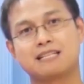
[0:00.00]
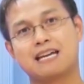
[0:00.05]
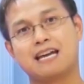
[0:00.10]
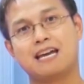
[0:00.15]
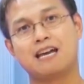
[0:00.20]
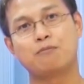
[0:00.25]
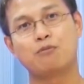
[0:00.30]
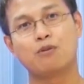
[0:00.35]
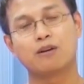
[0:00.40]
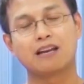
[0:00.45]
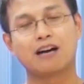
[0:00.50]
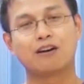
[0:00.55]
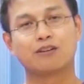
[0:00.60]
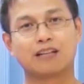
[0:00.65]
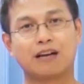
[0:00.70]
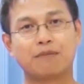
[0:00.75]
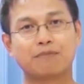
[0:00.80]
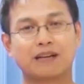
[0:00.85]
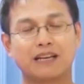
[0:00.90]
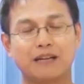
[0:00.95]
ลังใจให้พวก
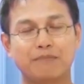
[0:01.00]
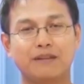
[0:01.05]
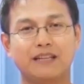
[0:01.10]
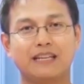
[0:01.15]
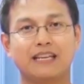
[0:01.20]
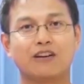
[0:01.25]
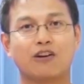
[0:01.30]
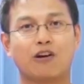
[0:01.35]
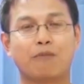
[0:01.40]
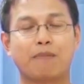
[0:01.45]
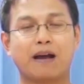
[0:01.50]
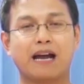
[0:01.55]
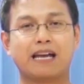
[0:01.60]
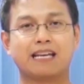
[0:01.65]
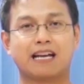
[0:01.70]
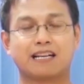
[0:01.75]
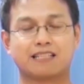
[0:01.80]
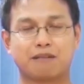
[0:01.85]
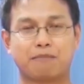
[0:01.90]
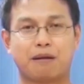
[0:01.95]
เราทำคลิปดีๆออก
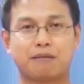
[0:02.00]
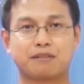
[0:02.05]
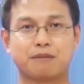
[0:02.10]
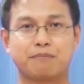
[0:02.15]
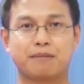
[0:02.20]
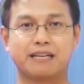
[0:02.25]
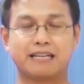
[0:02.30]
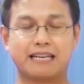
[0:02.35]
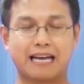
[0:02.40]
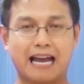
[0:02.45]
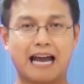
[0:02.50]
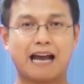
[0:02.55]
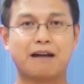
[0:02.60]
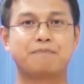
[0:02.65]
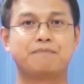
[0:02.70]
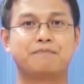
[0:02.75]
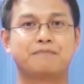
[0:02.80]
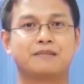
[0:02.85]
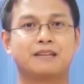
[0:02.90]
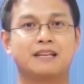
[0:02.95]
มาอย่างสม่ำเสมอนะค
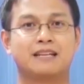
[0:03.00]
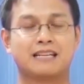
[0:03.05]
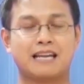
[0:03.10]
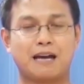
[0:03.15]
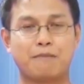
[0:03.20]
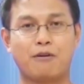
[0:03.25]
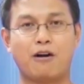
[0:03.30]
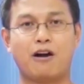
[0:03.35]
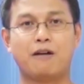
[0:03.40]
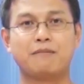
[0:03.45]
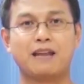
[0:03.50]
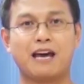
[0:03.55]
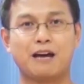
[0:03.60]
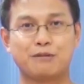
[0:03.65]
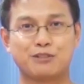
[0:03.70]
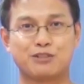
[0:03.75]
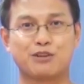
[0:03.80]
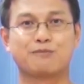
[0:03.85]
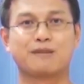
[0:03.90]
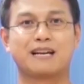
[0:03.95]
รับถ้าพร้อม
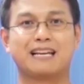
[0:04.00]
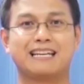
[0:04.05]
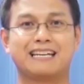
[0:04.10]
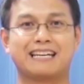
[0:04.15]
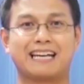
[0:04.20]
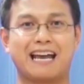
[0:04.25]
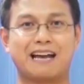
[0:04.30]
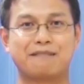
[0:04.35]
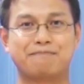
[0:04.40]
แล้วไปชมกันเลย